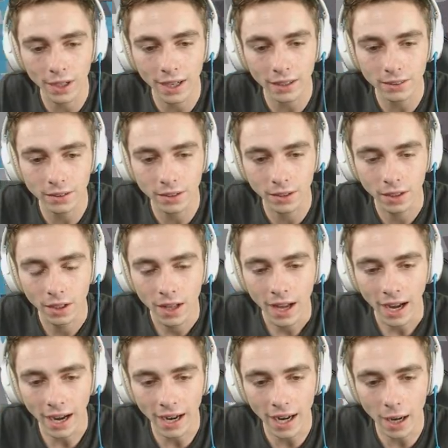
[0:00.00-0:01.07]
grâce euh,
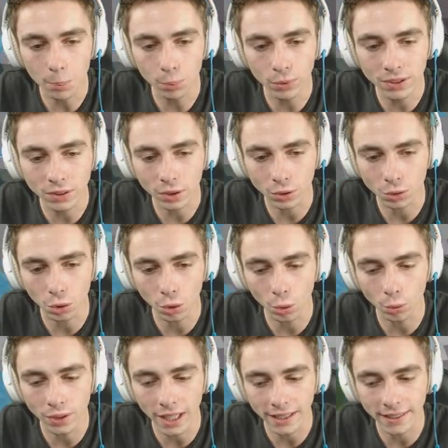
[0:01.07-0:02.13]
à la puissance du
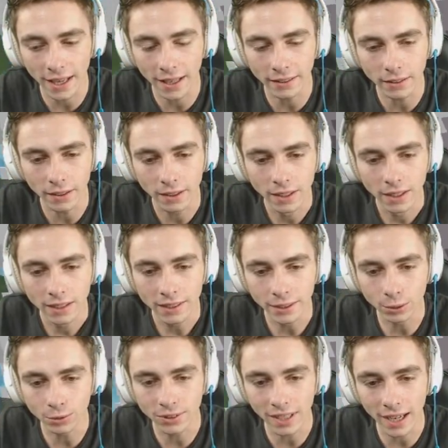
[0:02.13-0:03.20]
Roukaken, qui
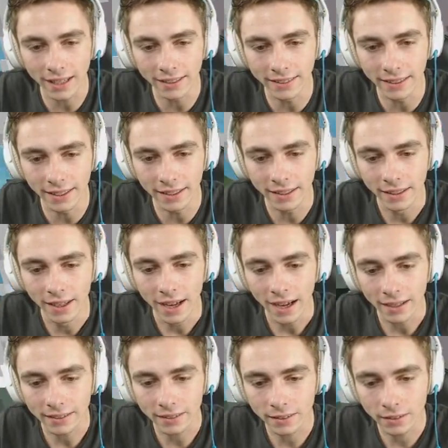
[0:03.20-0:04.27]
nous a aidés à...
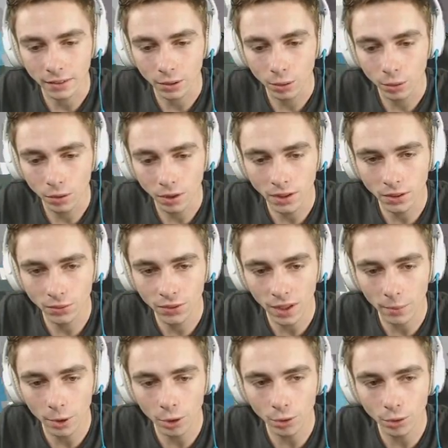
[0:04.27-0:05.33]
Ah, oh, des
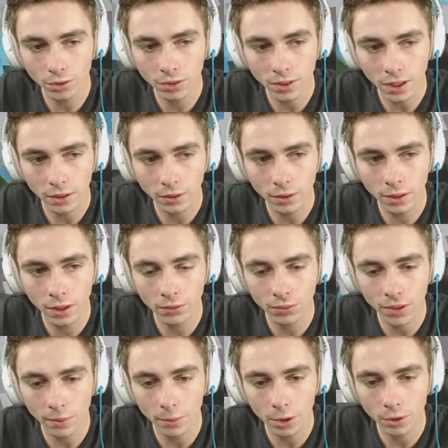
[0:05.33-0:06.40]
flamants roses, salut les
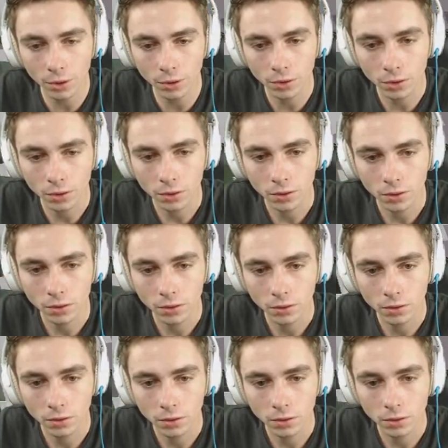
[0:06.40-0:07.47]
flamants roses
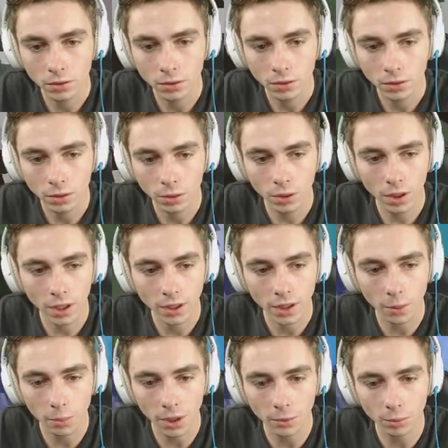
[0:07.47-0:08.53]
Voilà, il y a
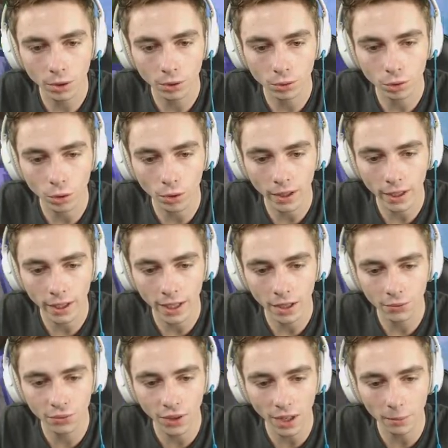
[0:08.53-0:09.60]
plein de bruit, on se croirait à la
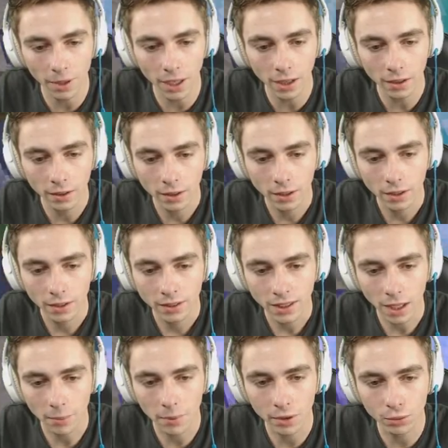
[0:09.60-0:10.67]
ferme, là.
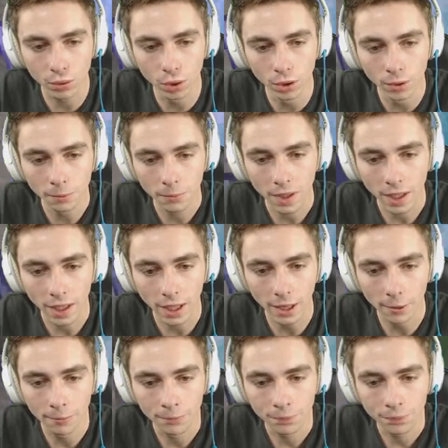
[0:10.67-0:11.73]
Calmez-vous, hein
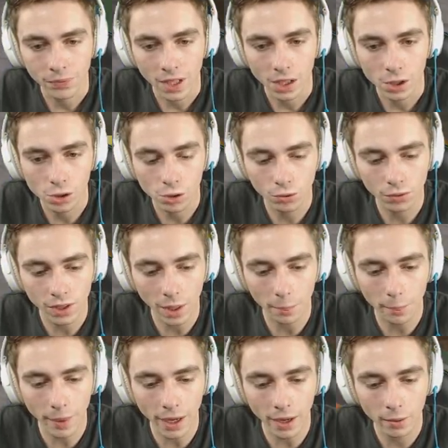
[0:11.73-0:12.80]
Je ne viens
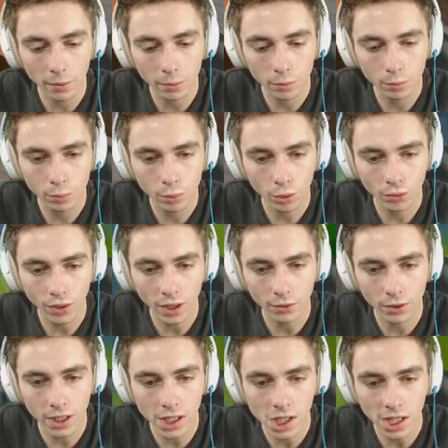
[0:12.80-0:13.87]
pas pour faire un
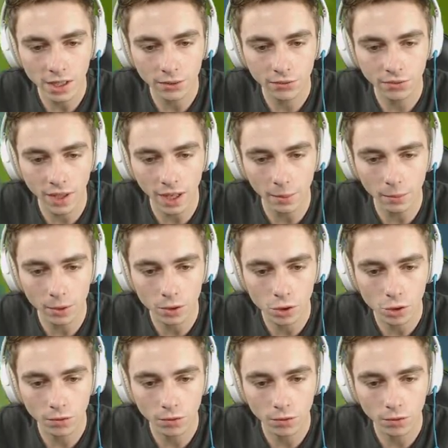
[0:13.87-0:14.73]
voyage à la ferme, je